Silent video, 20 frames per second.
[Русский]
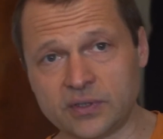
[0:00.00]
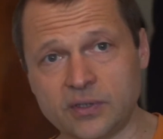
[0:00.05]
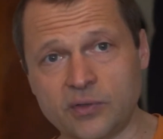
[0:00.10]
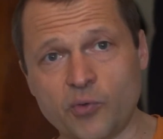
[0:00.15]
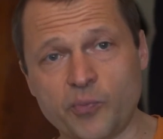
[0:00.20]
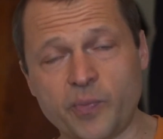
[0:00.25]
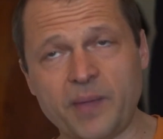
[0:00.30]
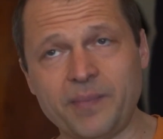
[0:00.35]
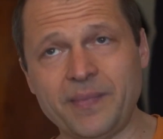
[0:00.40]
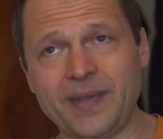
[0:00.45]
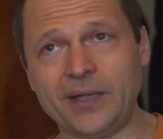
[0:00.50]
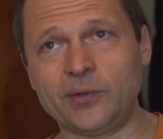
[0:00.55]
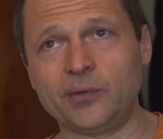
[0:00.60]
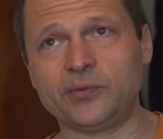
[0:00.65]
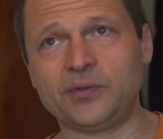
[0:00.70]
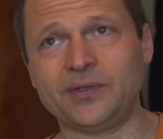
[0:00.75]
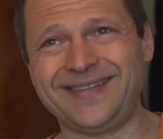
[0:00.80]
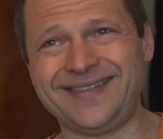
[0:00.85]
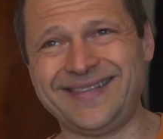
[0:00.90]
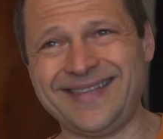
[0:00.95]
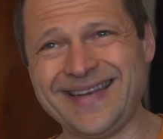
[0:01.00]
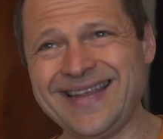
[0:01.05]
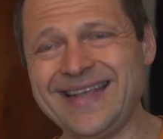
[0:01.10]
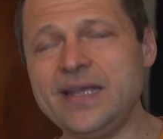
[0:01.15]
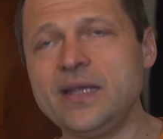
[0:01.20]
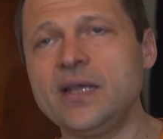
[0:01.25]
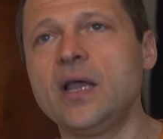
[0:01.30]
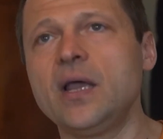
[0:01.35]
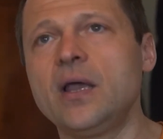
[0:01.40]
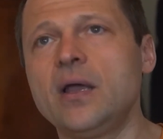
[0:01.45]
упомянуты
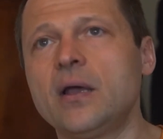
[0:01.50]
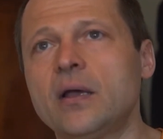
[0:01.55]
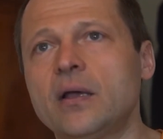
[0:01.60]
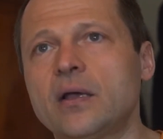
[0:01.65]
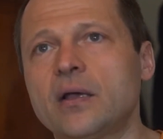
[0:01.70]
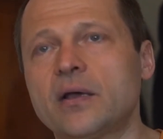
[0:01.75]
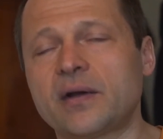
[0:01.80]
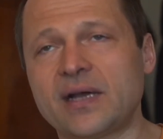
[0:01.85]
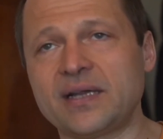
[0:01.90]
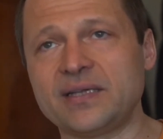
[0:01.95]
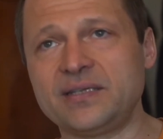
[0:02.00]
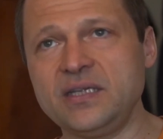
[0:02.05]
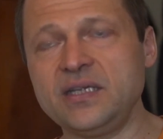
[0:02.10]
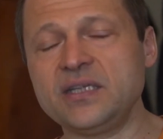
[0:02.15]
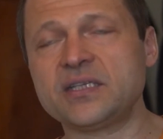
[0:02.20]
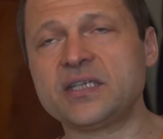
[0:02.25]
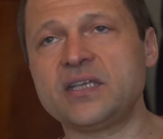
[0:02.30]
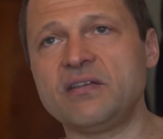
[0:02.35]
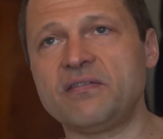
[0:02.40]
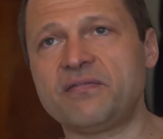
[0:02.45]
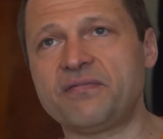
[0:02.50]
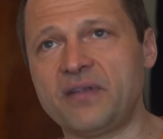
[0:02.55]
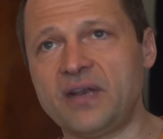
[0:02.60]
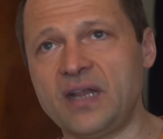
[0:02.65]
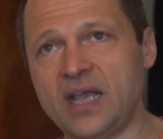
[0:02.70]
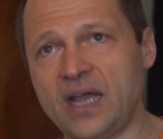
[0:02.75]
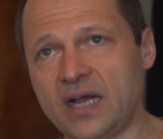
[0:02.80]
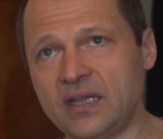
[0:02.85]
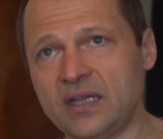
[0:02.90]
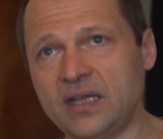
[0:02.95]
три российские
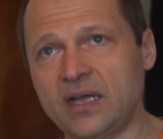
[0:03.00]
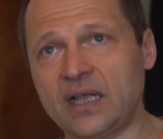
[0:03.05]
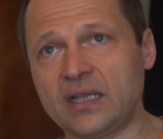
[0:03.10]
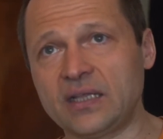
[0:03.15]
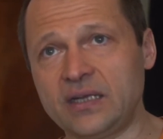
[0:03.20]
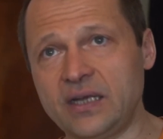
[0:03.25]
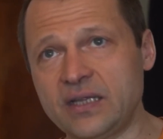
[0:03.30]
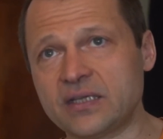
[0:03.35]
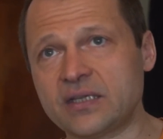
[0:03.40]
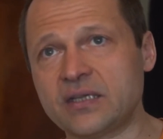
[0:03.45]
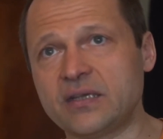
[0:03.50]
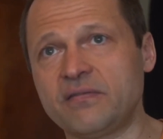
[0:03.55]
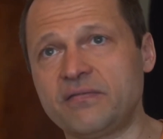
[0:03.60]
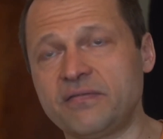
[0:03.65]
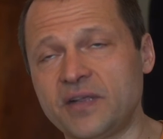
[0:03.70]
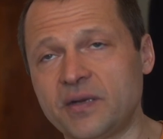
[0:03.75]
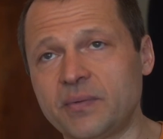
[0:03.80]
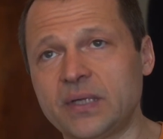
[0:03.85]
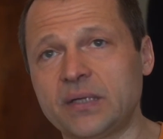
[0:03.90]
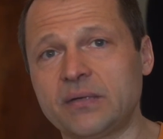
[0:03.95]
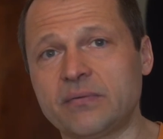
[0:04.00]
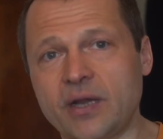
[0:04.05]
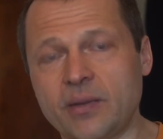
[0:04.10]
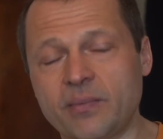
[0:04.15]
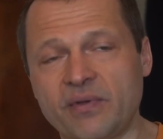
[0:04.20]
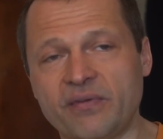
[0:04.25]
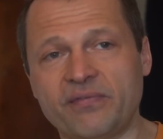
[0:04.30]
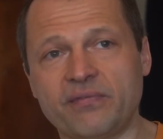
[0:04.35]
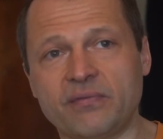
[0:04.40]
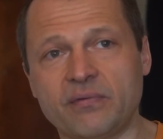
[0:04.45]
филиала английской фирмы
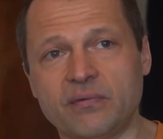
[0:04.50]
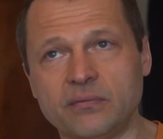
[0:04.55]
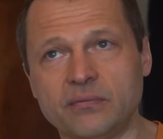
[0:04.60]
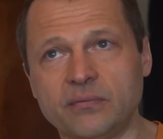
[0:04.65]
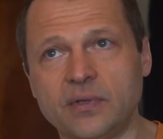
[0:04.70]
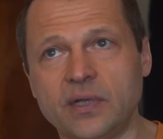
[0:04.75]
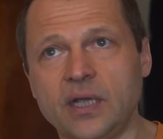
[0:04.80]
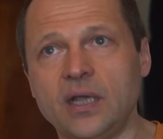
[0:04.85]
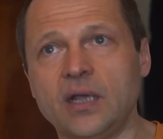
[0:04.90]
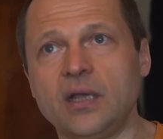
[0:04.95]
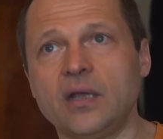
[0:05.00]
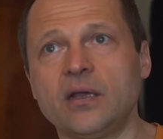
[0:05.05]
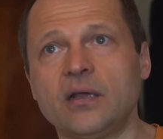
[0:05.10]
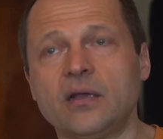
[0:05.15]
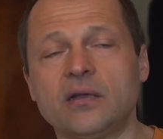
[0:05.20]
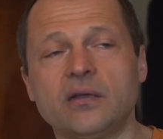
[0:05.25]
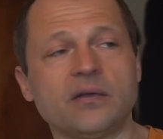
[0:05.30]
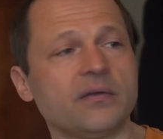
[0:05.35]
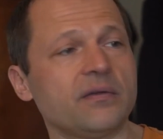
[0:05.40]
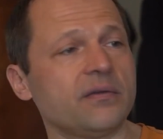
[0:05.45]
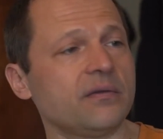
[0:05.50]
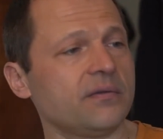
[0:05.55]
Gramophone. Э,